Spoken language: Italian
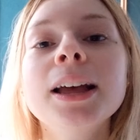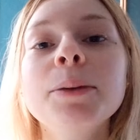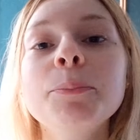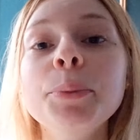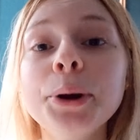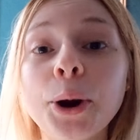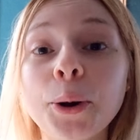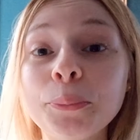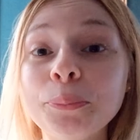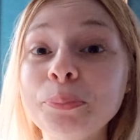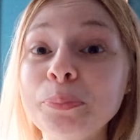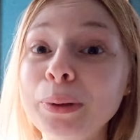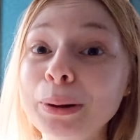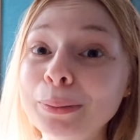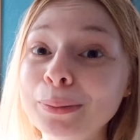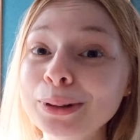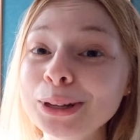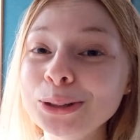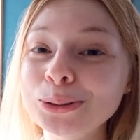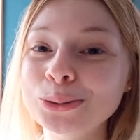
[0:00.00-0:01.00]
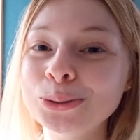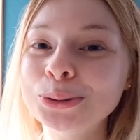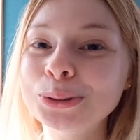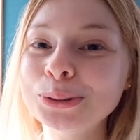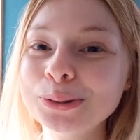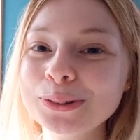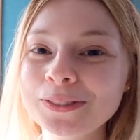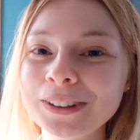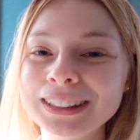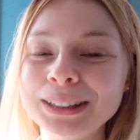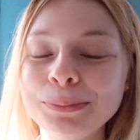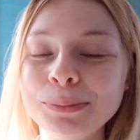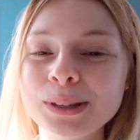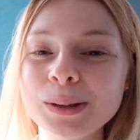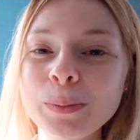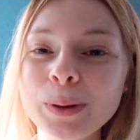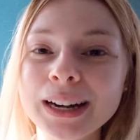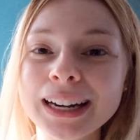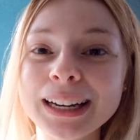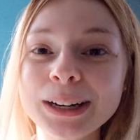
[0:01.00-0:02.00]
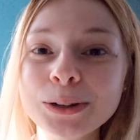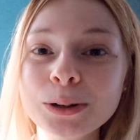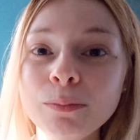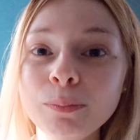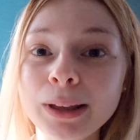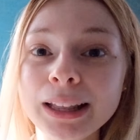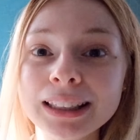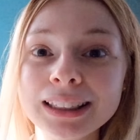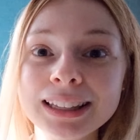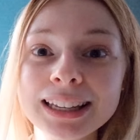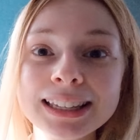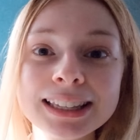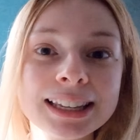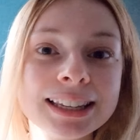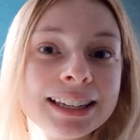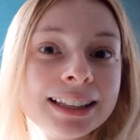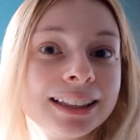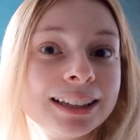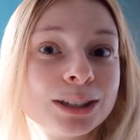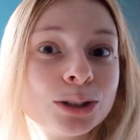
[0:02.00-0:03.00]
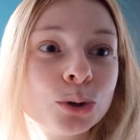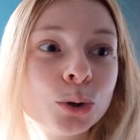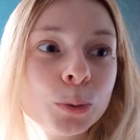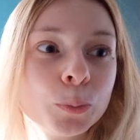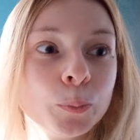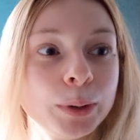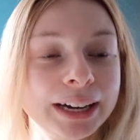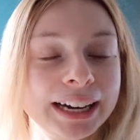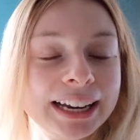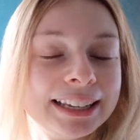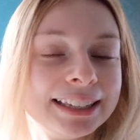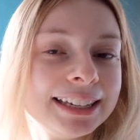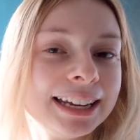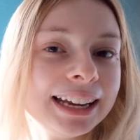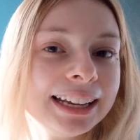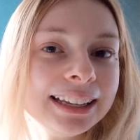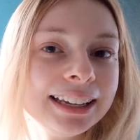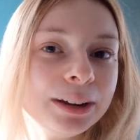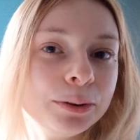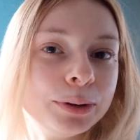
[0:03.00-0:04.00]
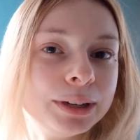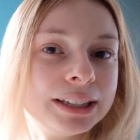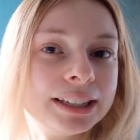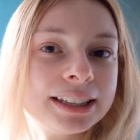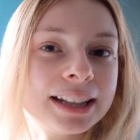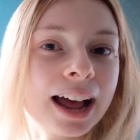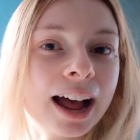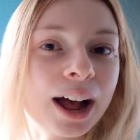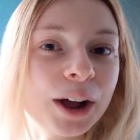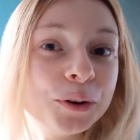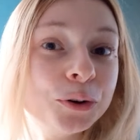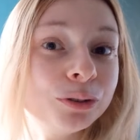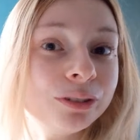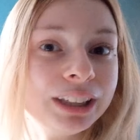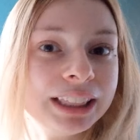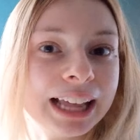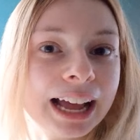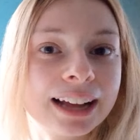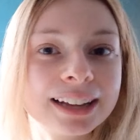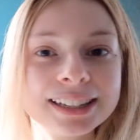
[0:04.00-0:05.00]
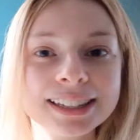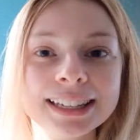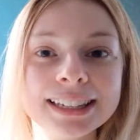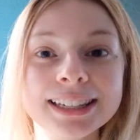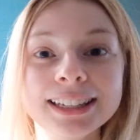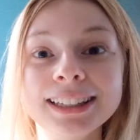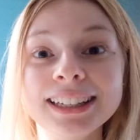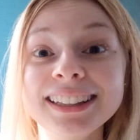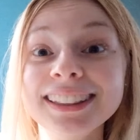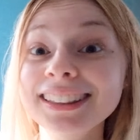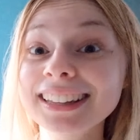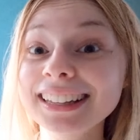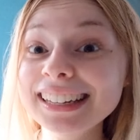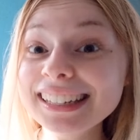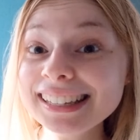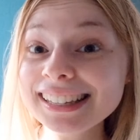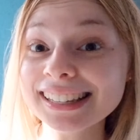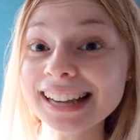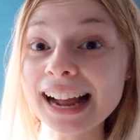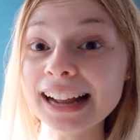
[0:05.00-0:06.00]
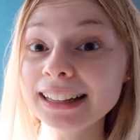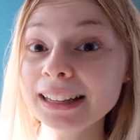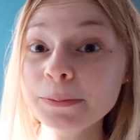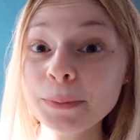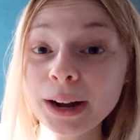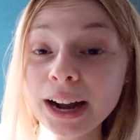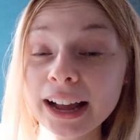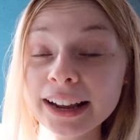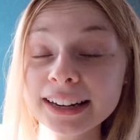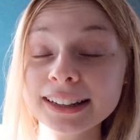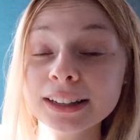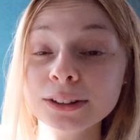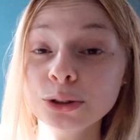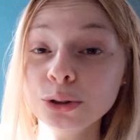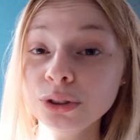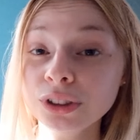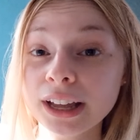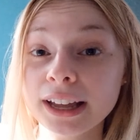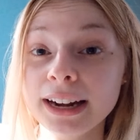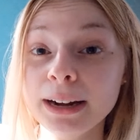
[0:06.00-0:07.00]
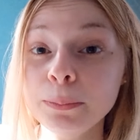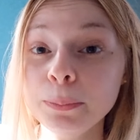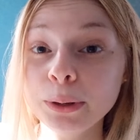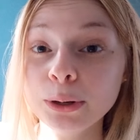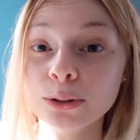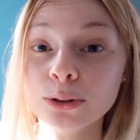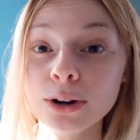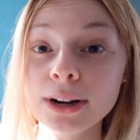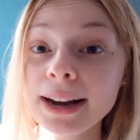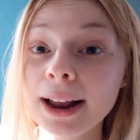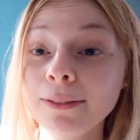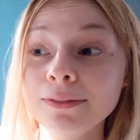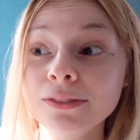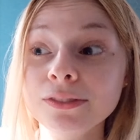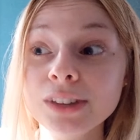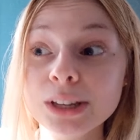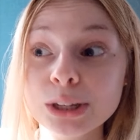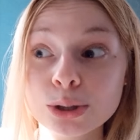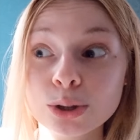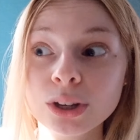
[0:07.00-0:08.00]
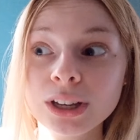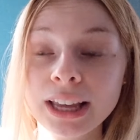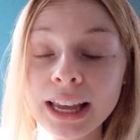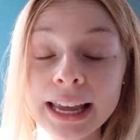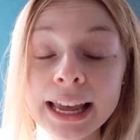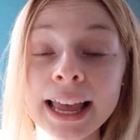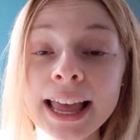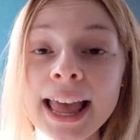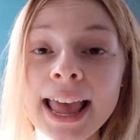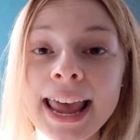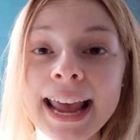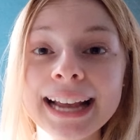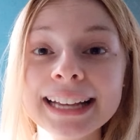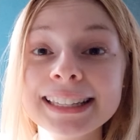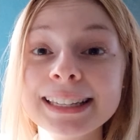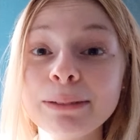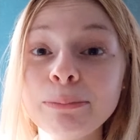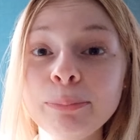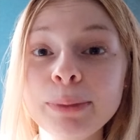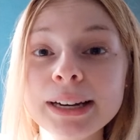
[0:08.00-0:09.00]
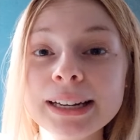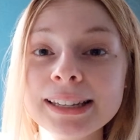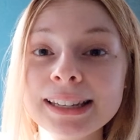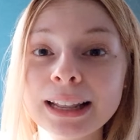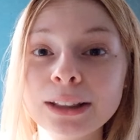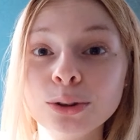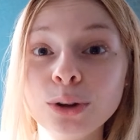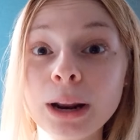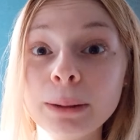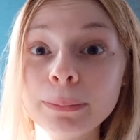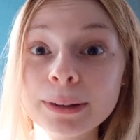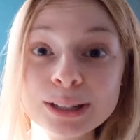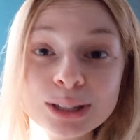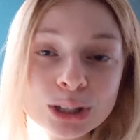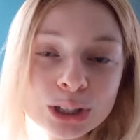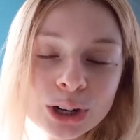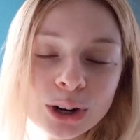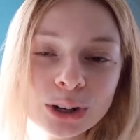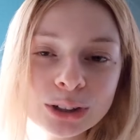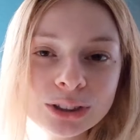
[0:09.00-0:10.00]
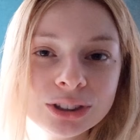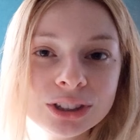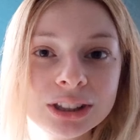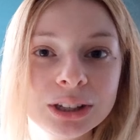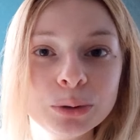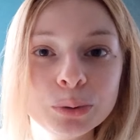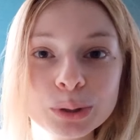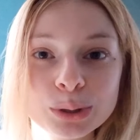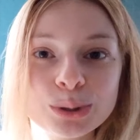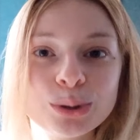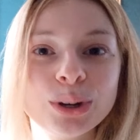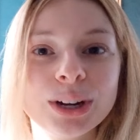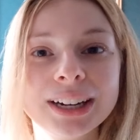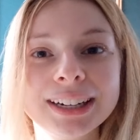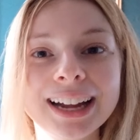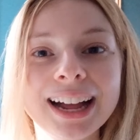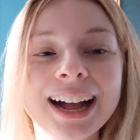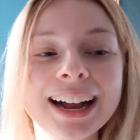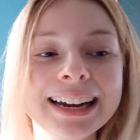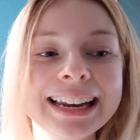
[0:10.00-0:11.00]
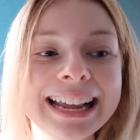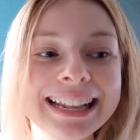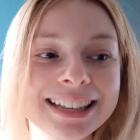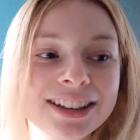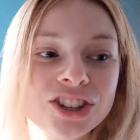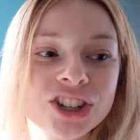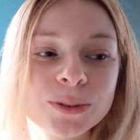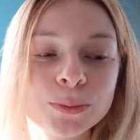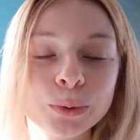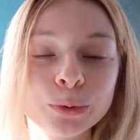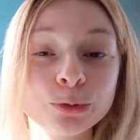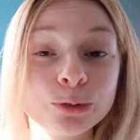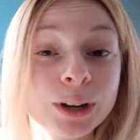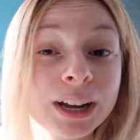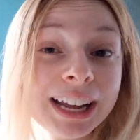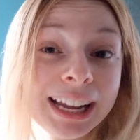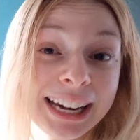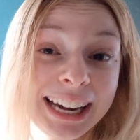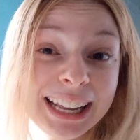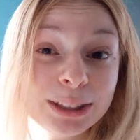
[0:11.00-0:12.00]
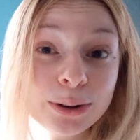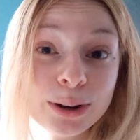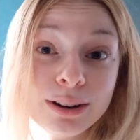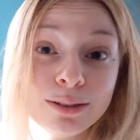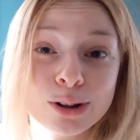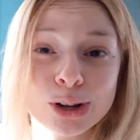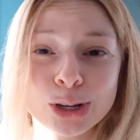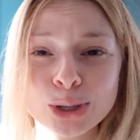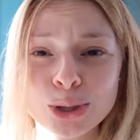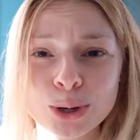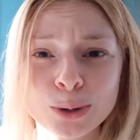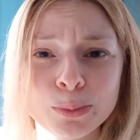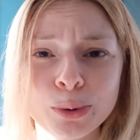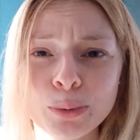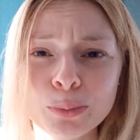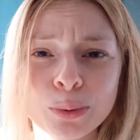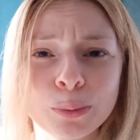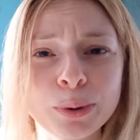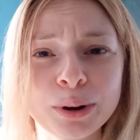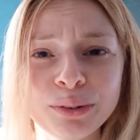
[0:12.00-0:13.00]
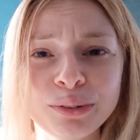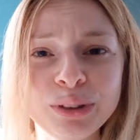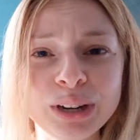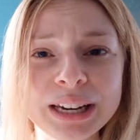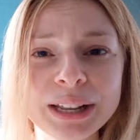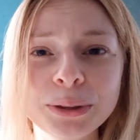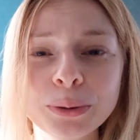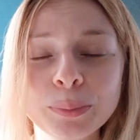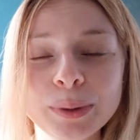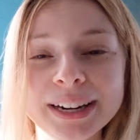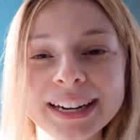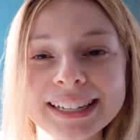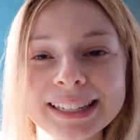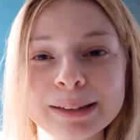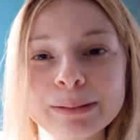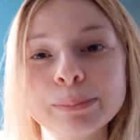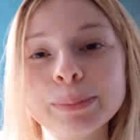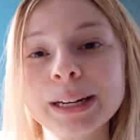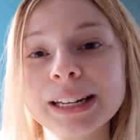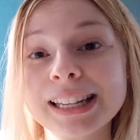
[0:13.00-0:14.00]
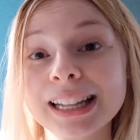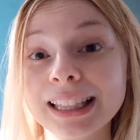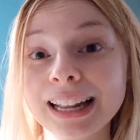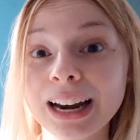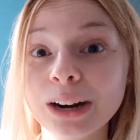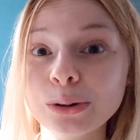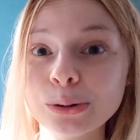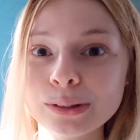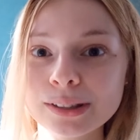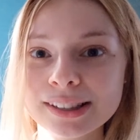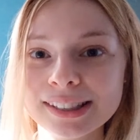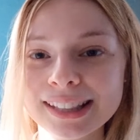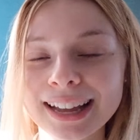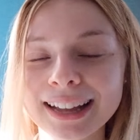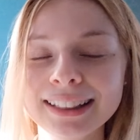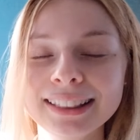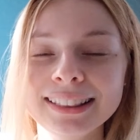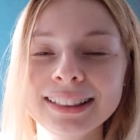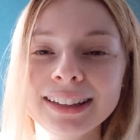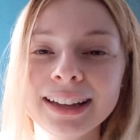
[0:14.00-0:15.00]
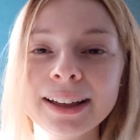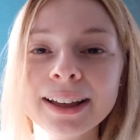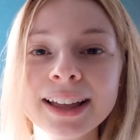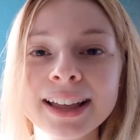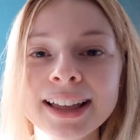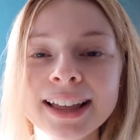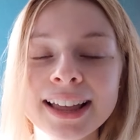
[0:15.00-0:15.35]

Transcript: però prima di tutto fatemi sapere nei commenti se siete sorpresi di questa novità, se siete interessati magari ad adottare il piccolo Liam, visto che è sempre stato la mascotte di questo canale, diciamo credo il vostro bimbo preferito perché è sempre stata la costante,